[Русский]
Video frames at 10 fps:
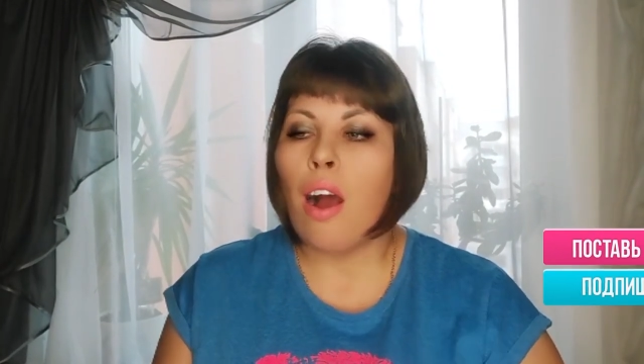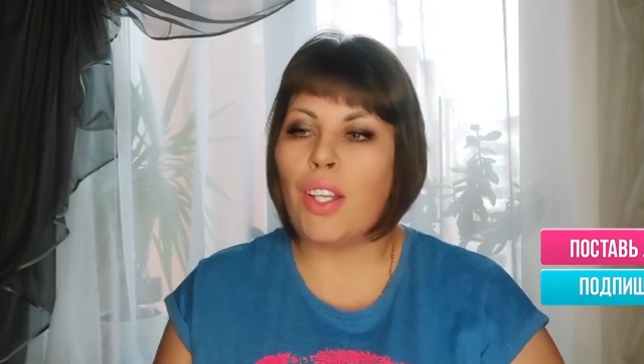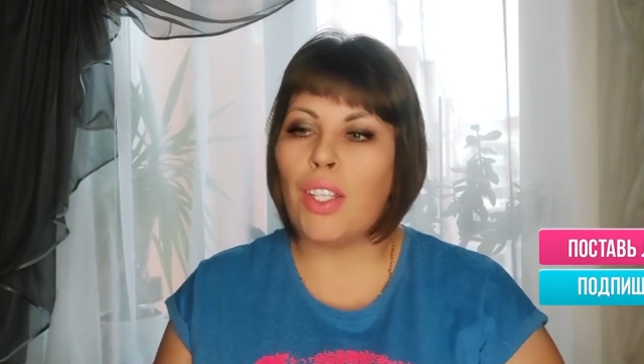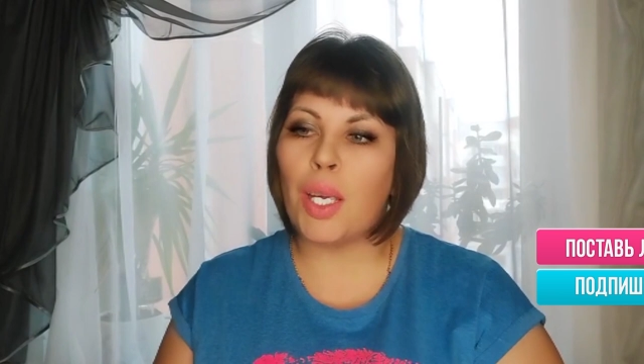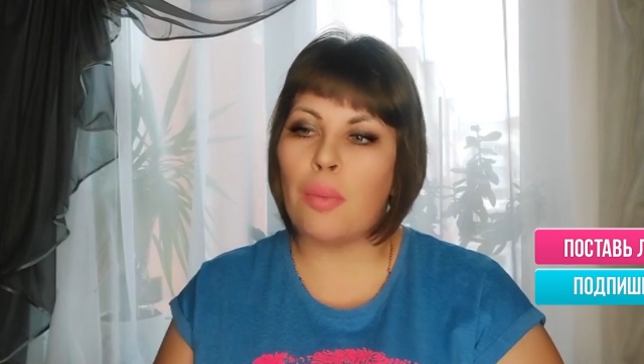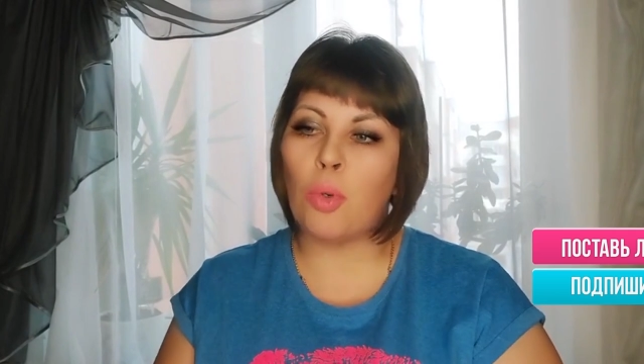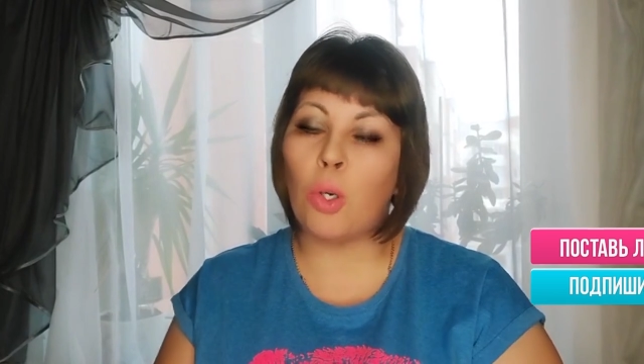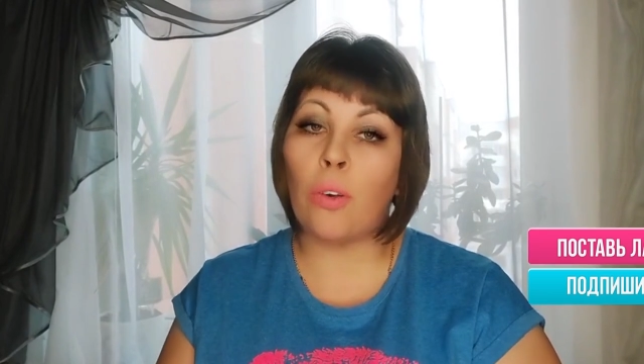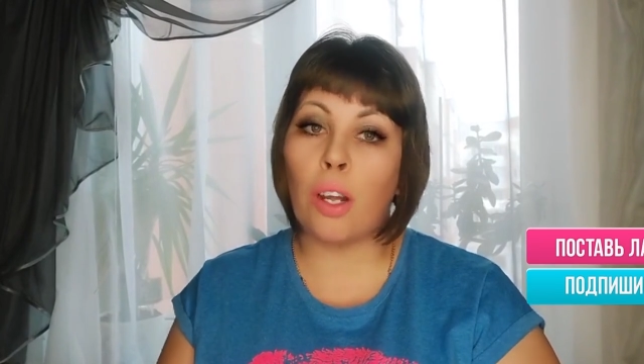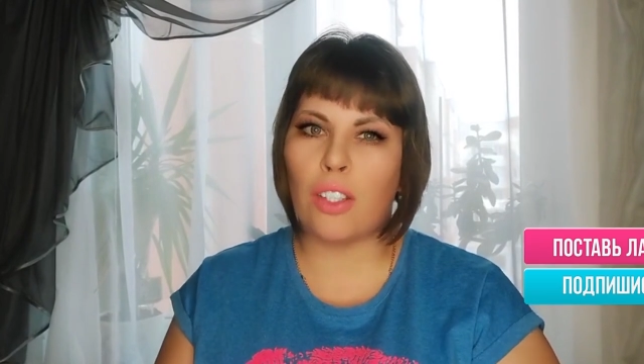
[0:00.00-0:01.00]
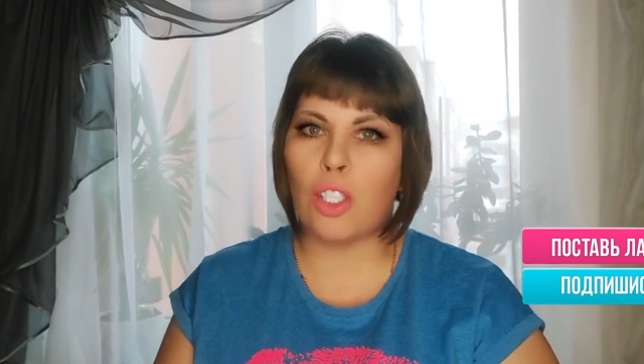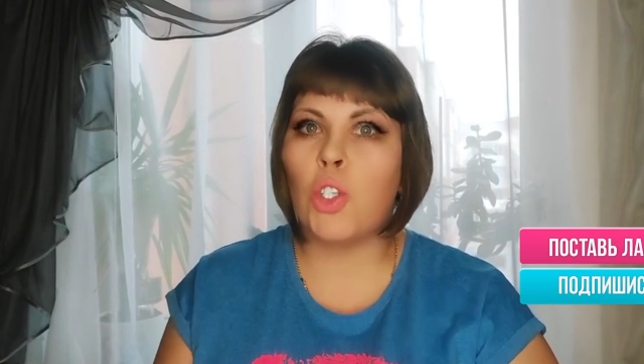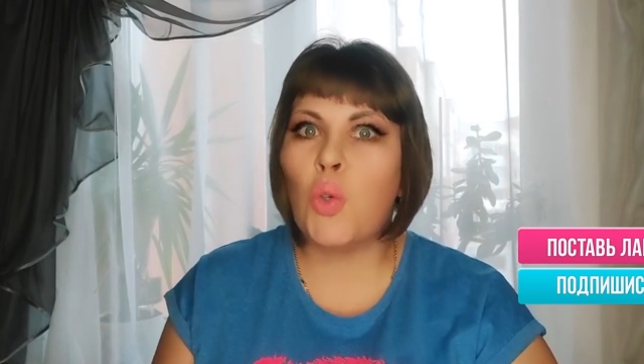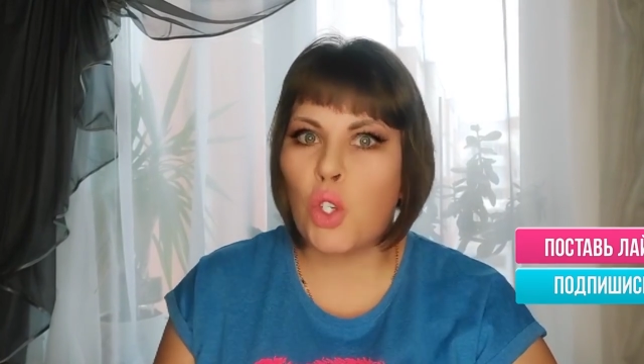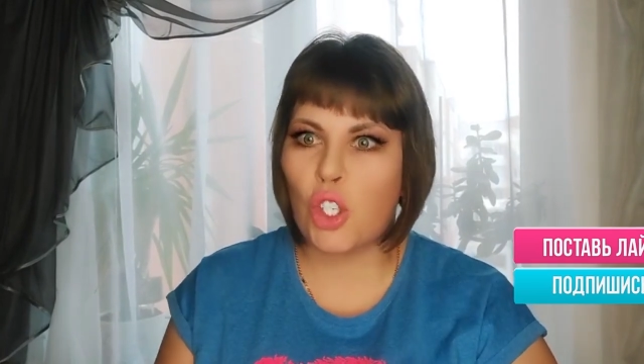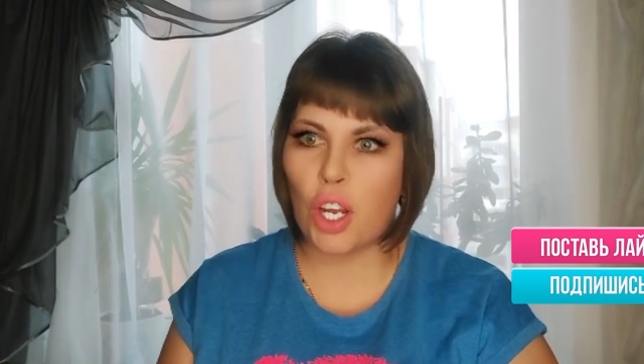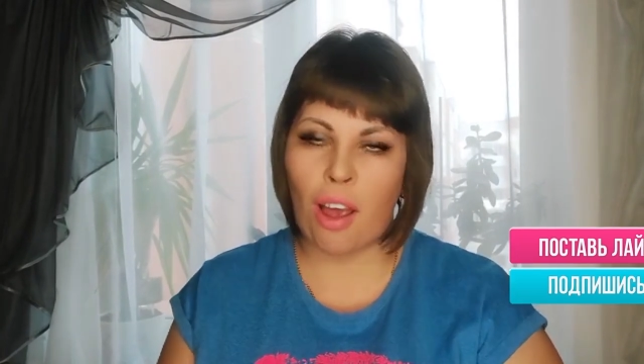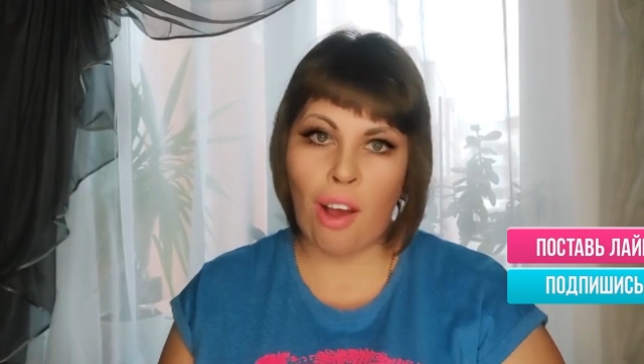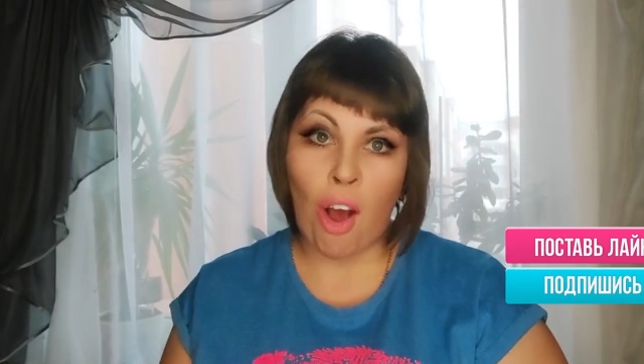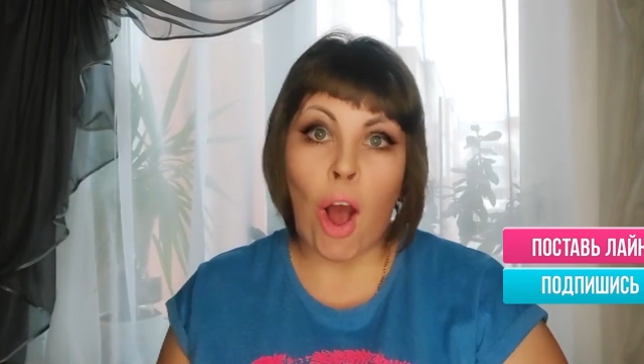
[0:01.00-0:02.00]
Она ему говорит,
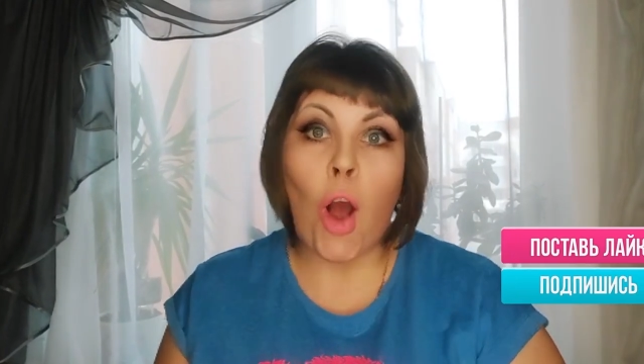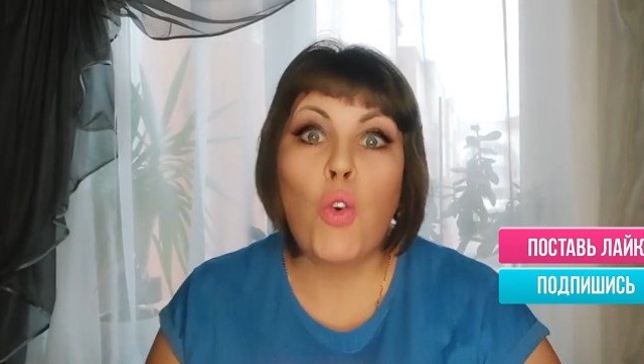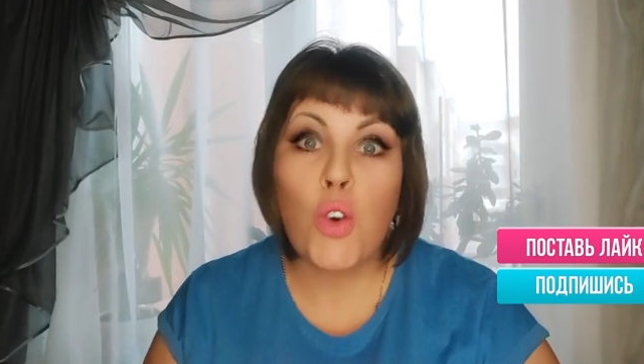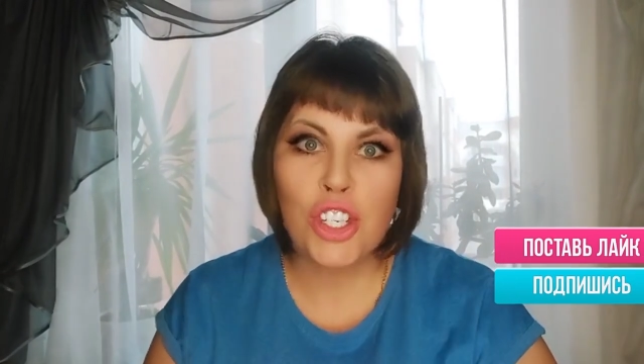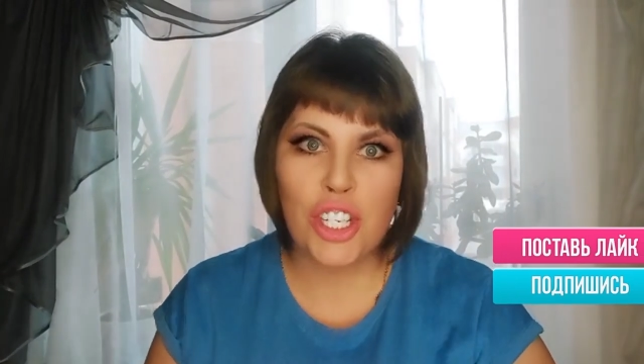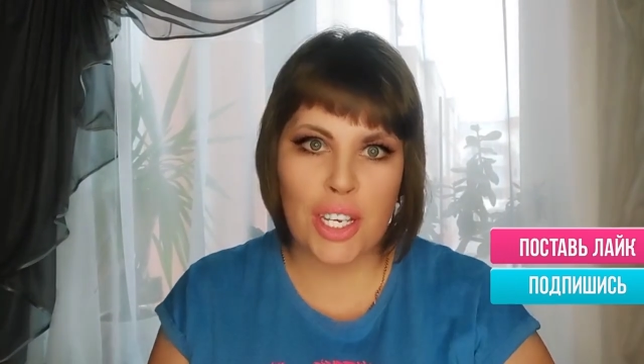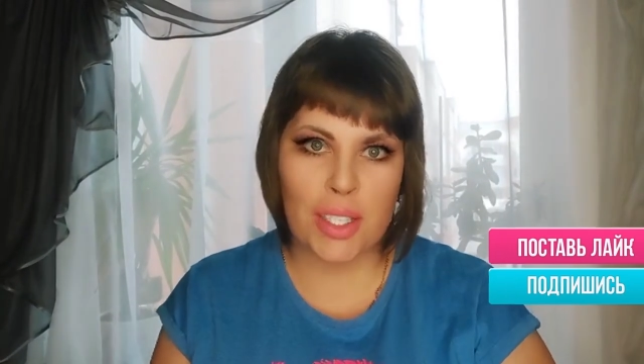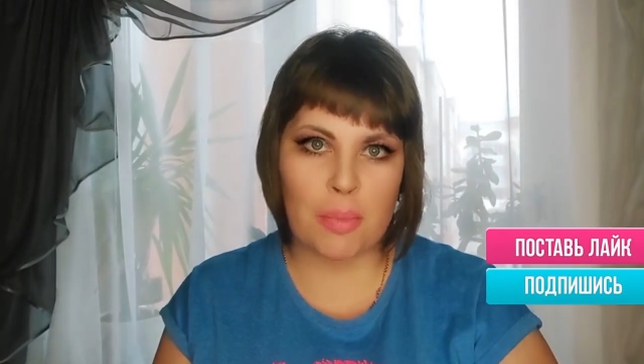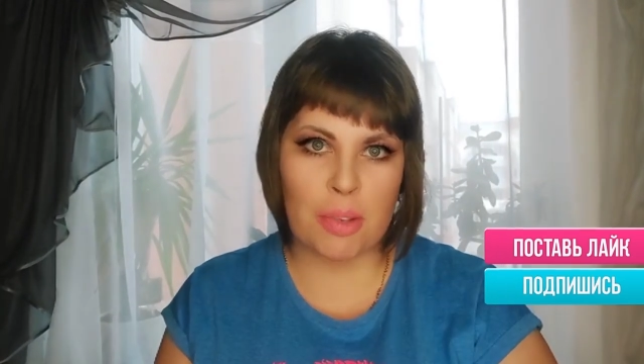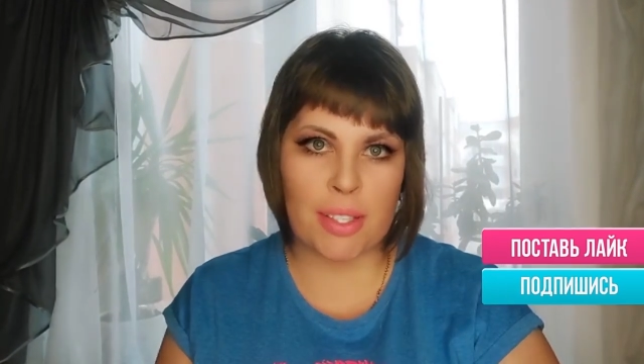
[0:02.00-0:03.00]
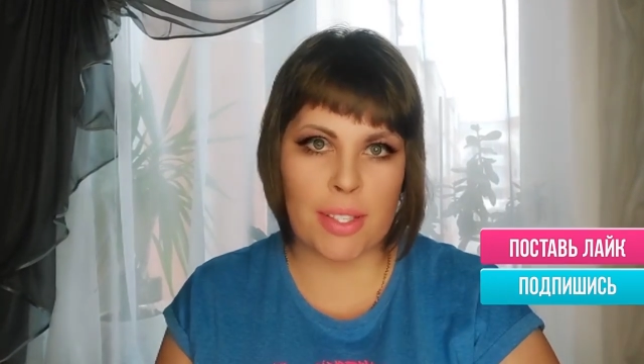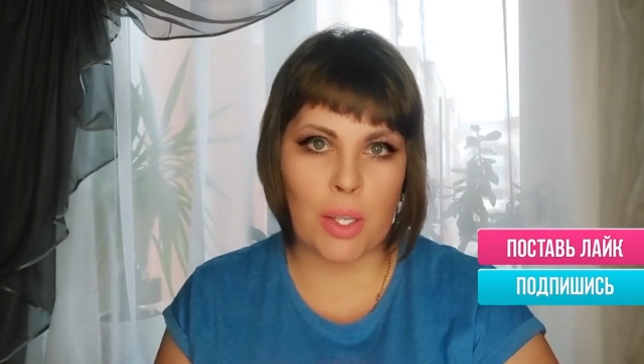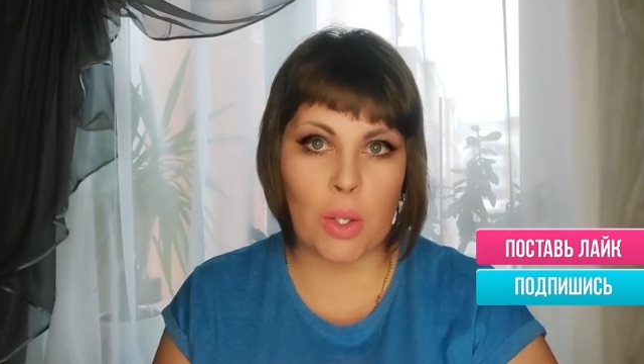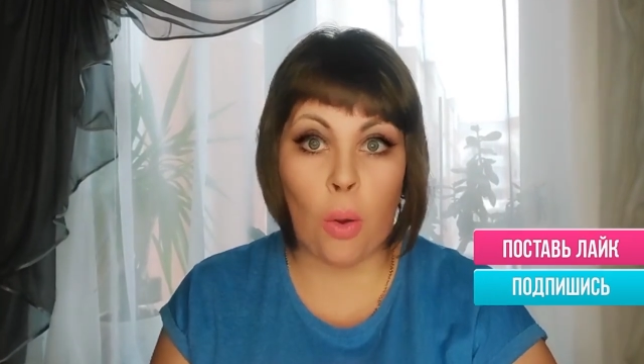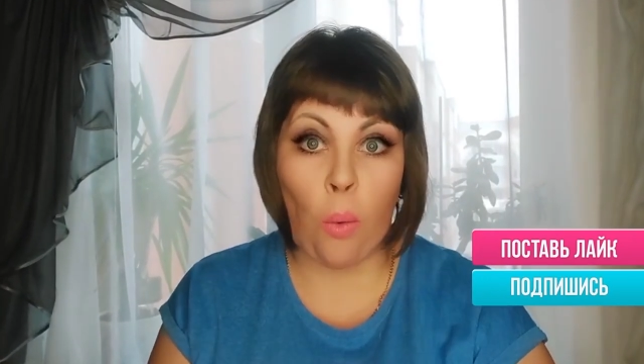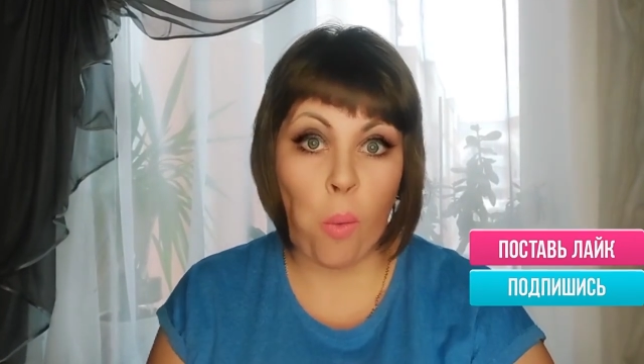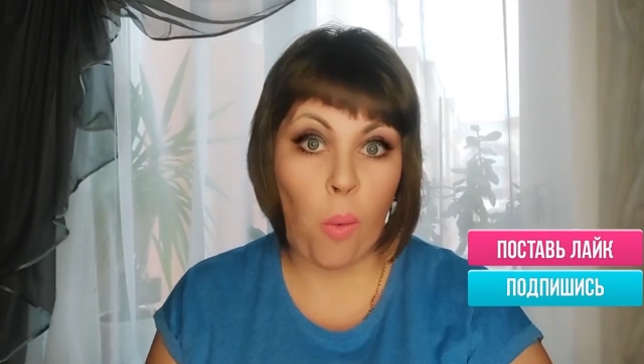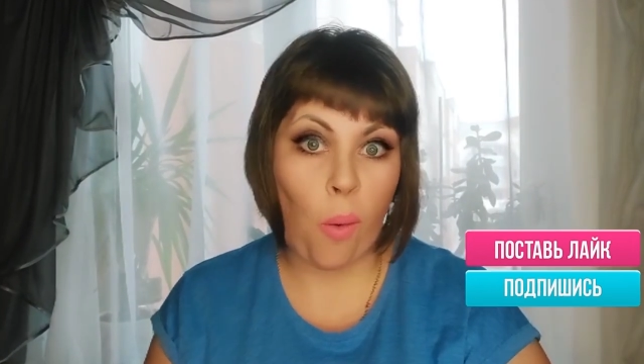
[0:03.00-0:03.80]
слушай, а хочешь я тебе сделаю?